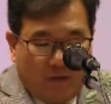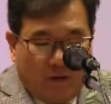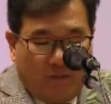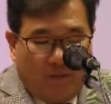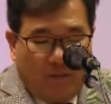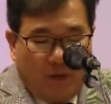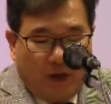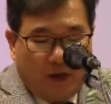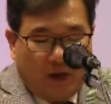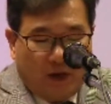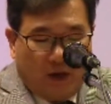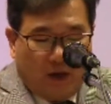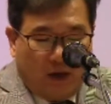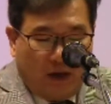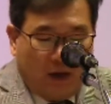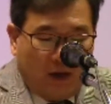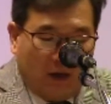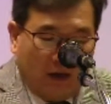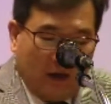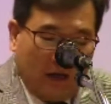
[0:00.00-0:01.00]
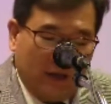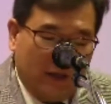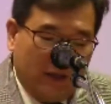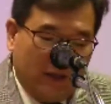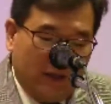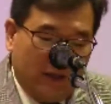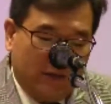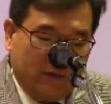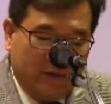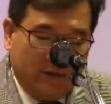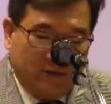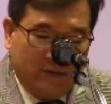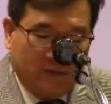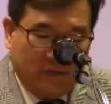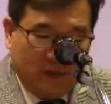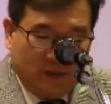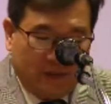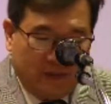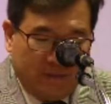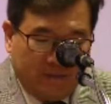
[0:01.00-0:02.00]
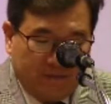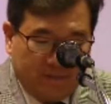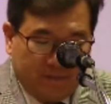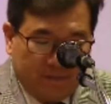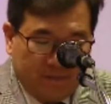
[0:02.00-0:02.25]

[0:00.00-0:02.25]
것밖에 안 되는 것입니다.